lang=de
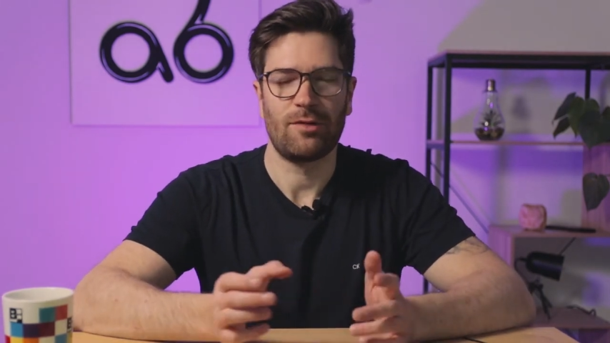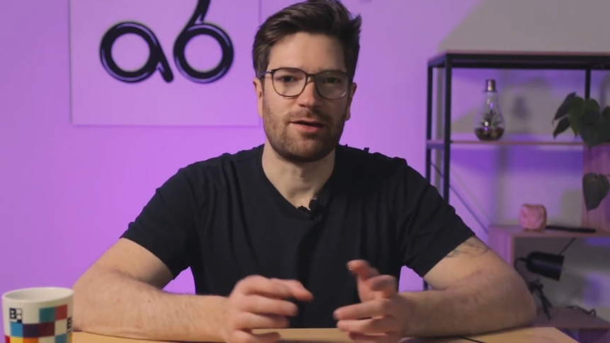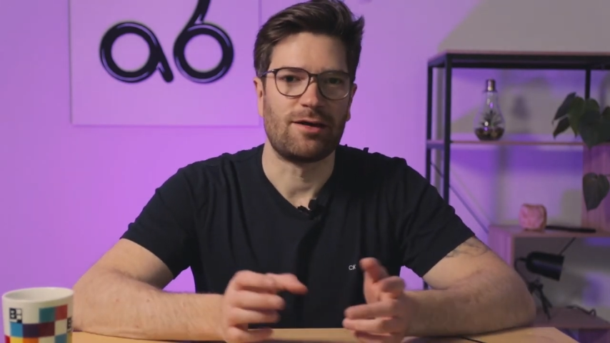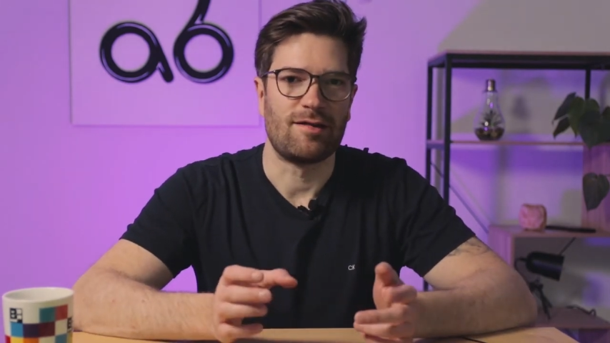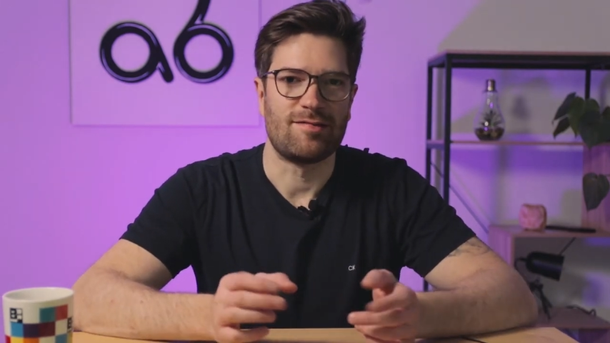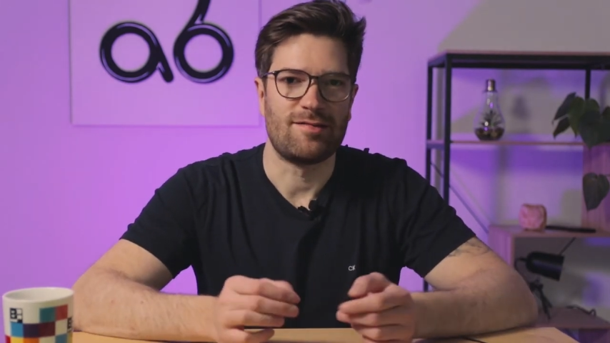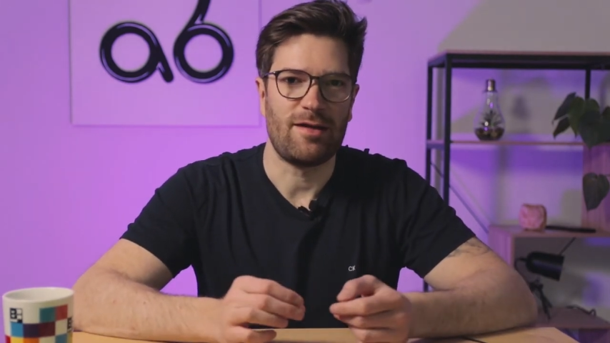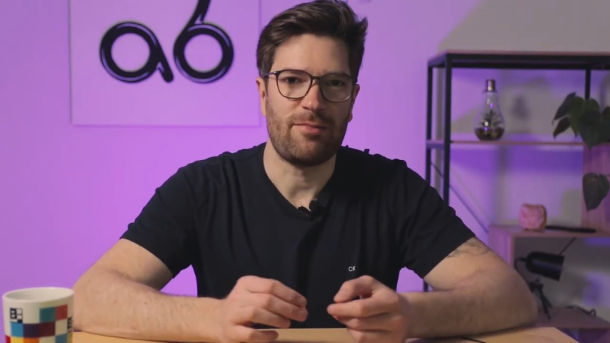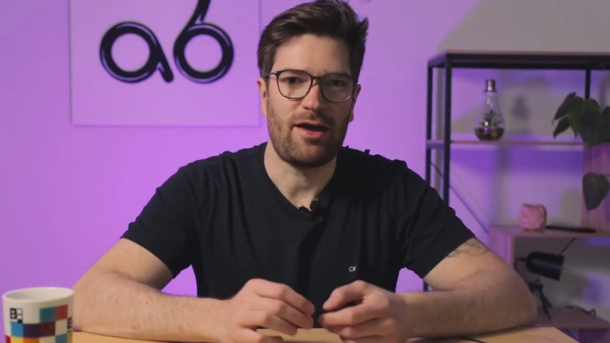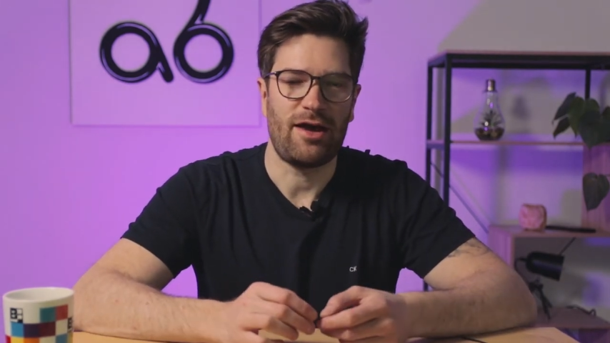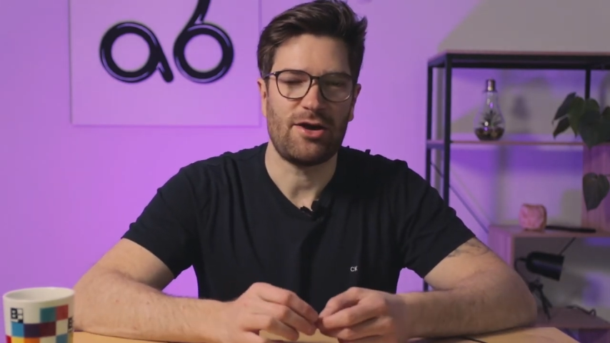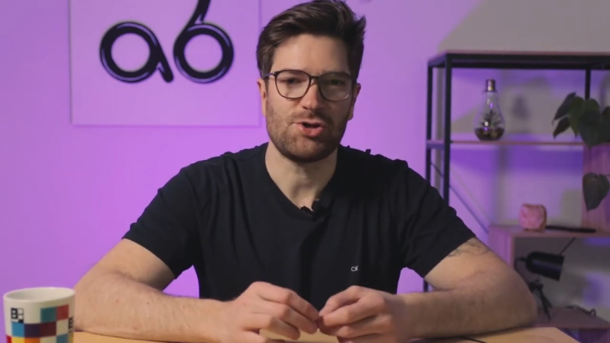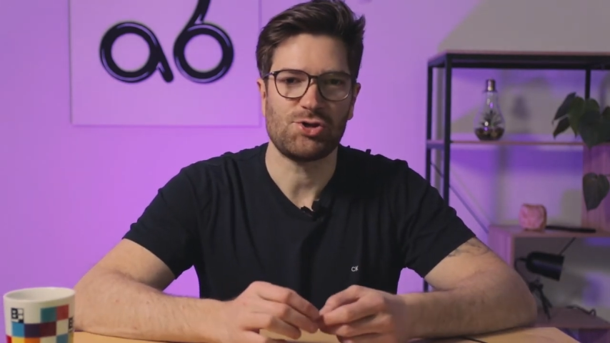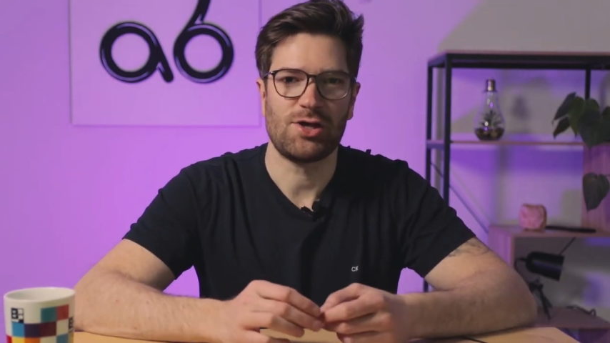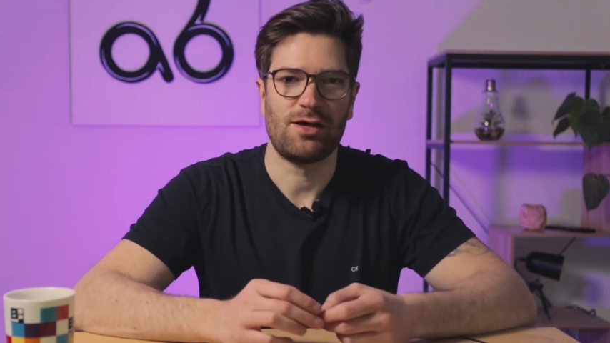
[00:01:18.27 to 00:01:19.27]
Man kann es selber
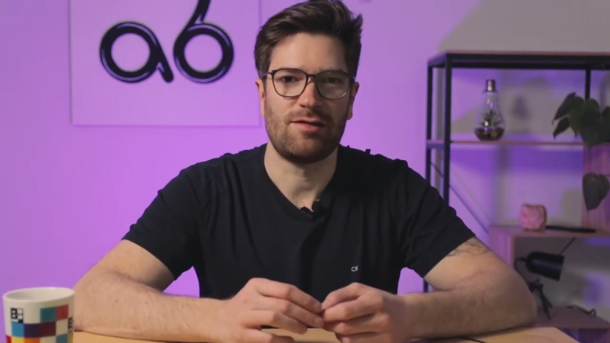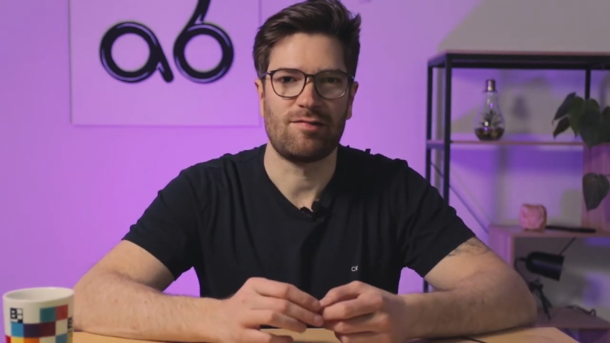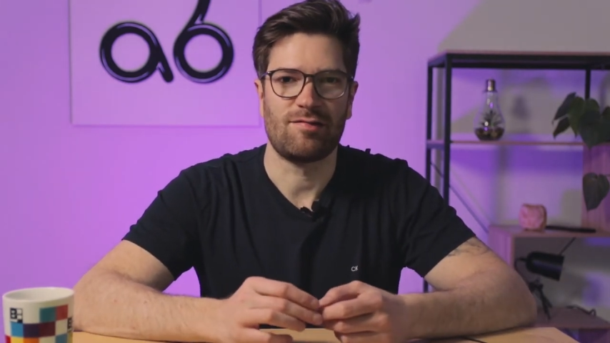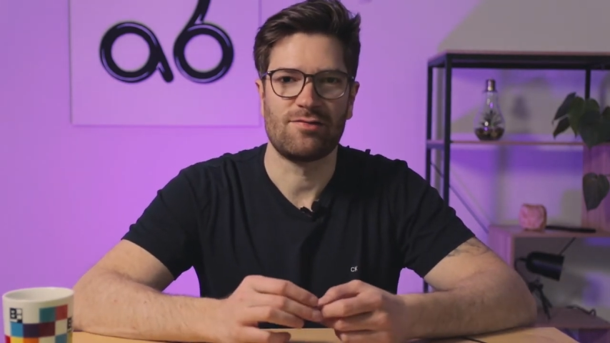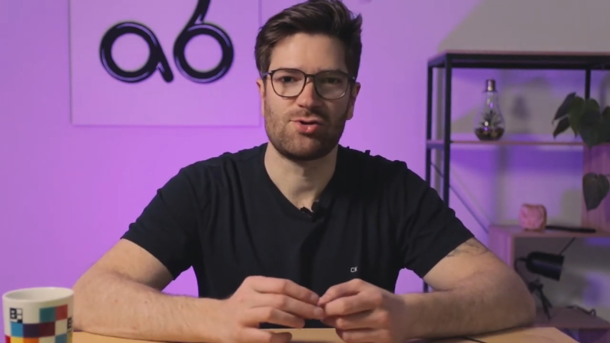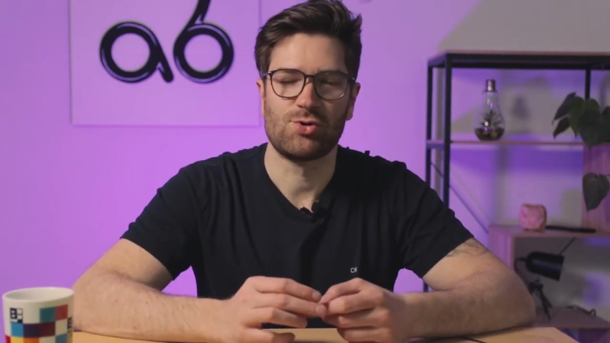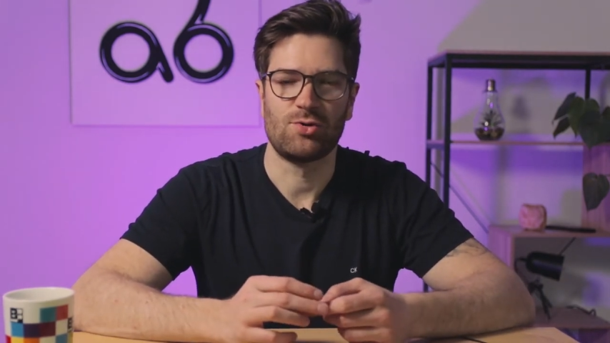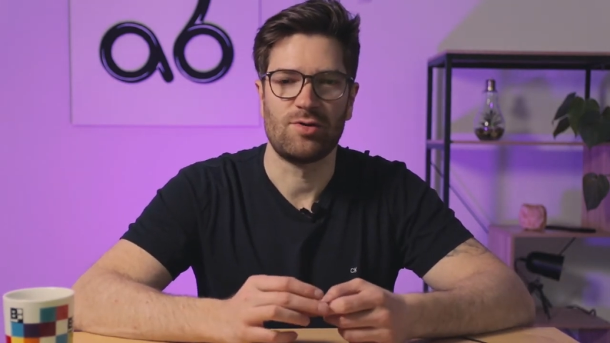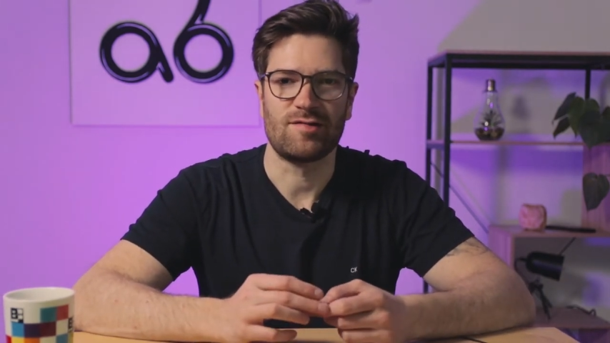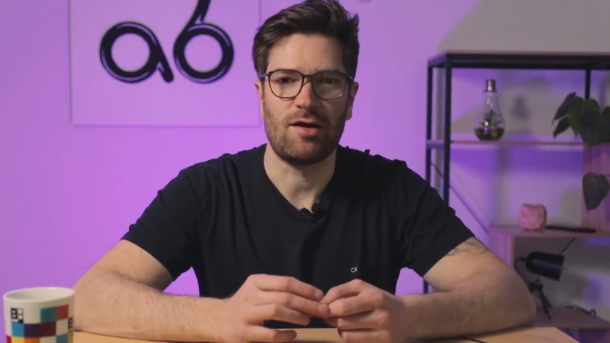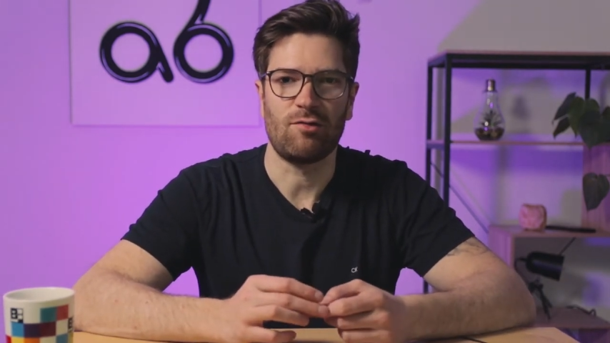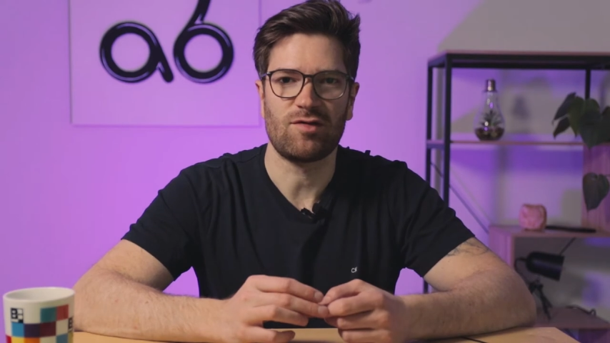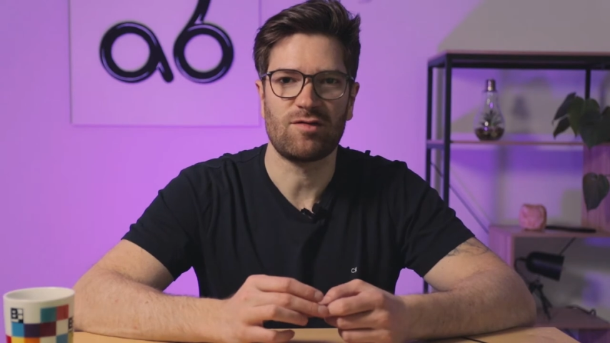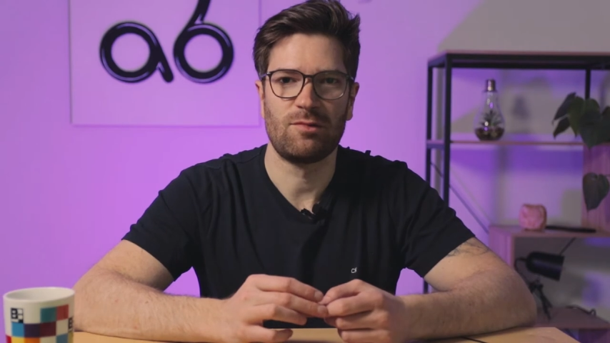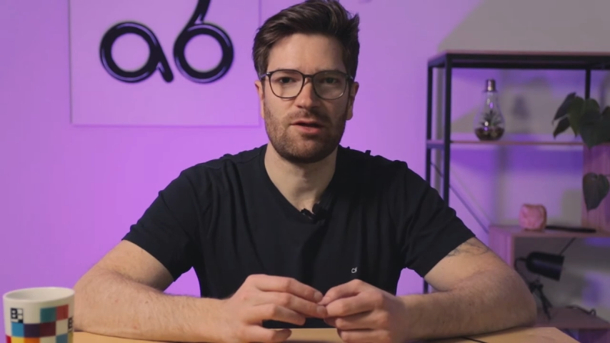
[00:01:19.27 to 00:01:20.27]
herstellen, es ist ein schönes
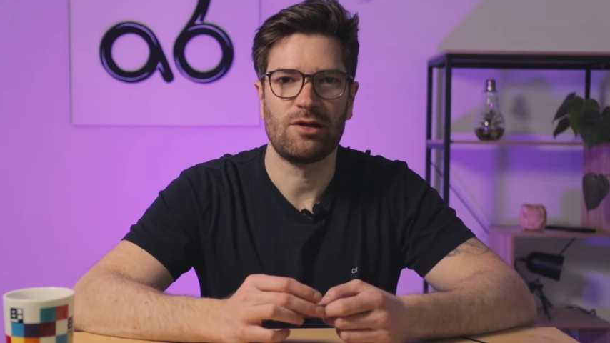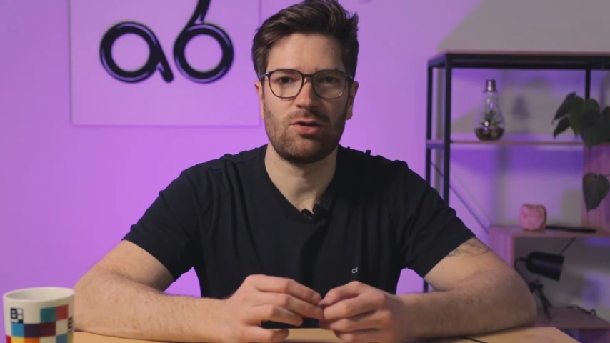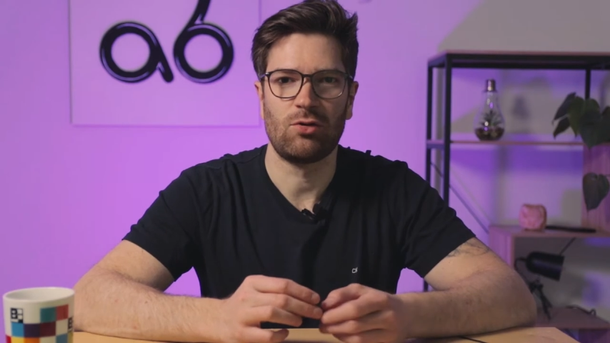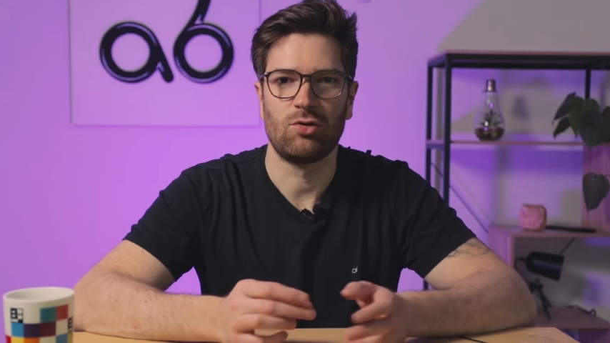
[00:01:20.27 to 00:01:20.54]
Hausmittel